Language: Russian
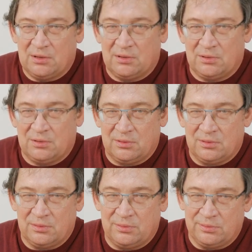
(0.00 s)

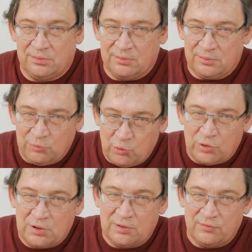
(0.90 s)
э,
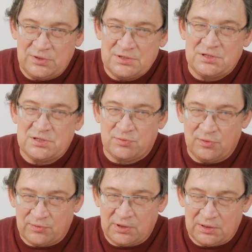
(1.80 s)
мог внести
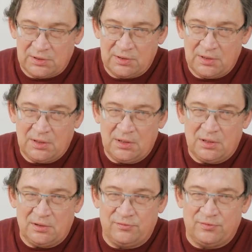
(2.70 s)
свой вклад
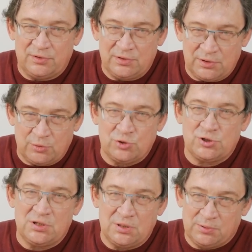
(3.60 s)
в
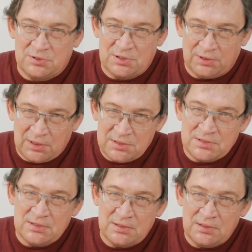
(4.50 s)
нарушение
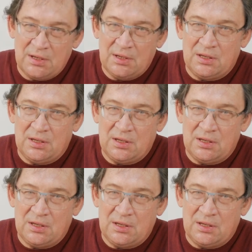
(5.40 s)
плацентации,